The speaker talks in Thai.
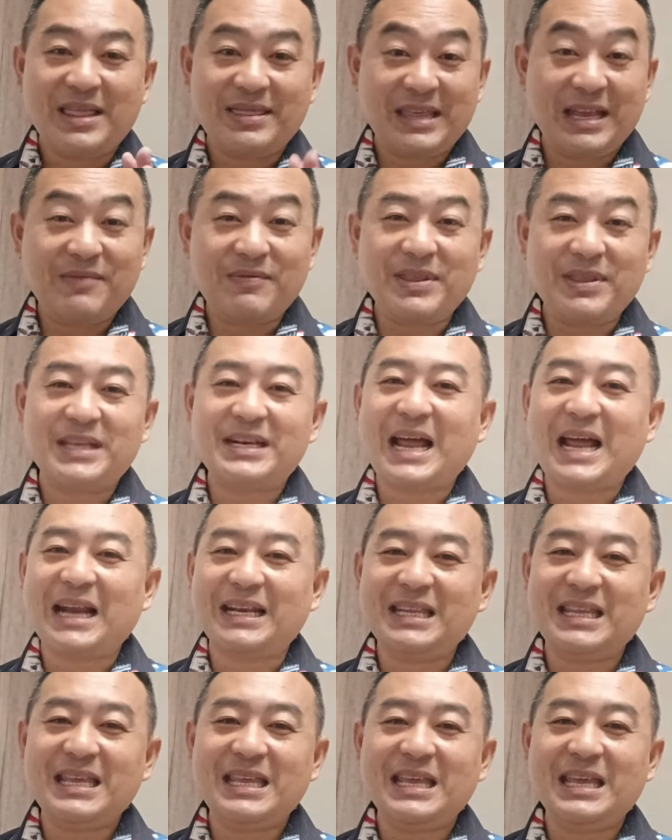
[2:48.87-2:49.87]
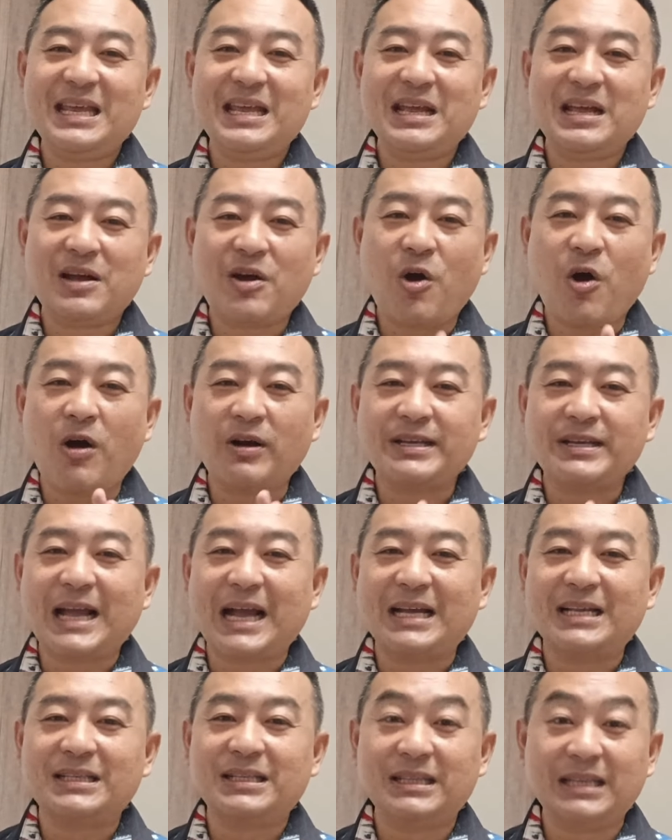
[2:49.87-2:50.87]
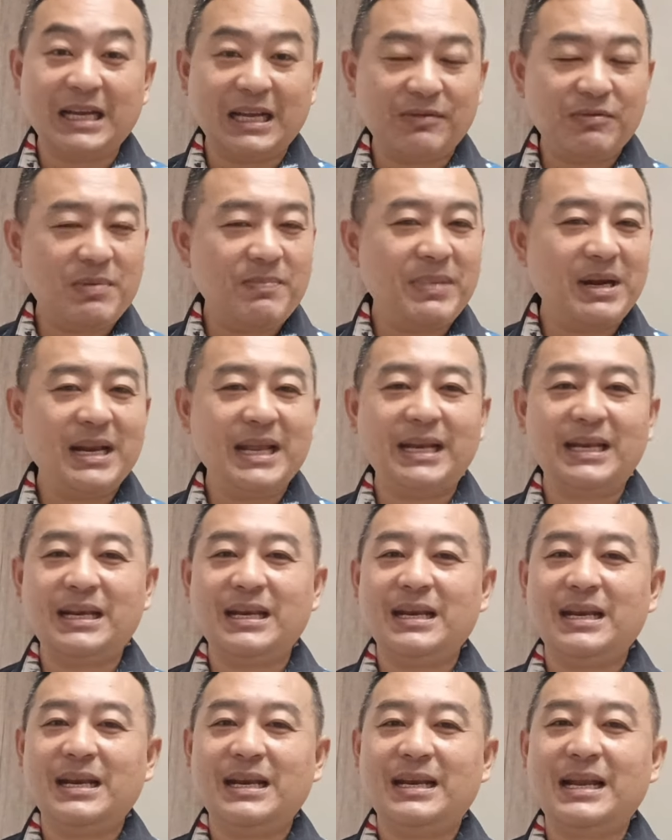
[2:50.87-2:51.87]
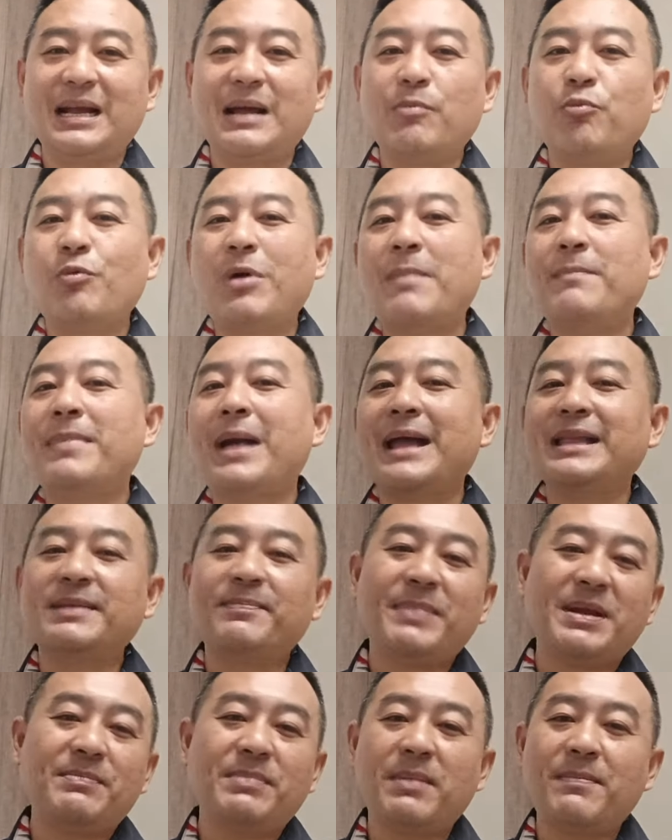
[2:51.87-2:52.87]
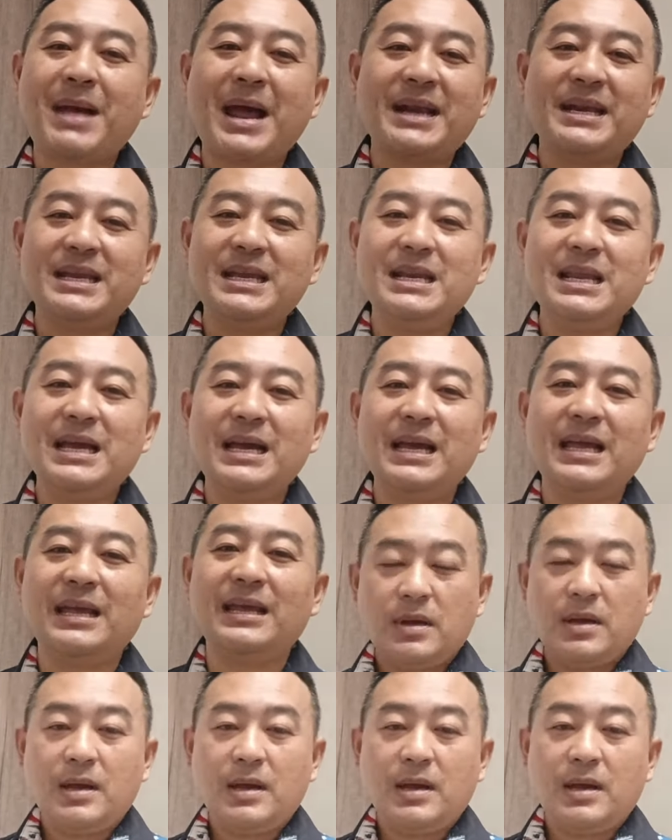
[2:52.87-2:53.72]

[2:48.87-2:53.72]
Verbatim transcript: เส้นวาสนาที่ออกจากเนินวิปริตนะครับความหมายจะเป็นประมาณนี้เลย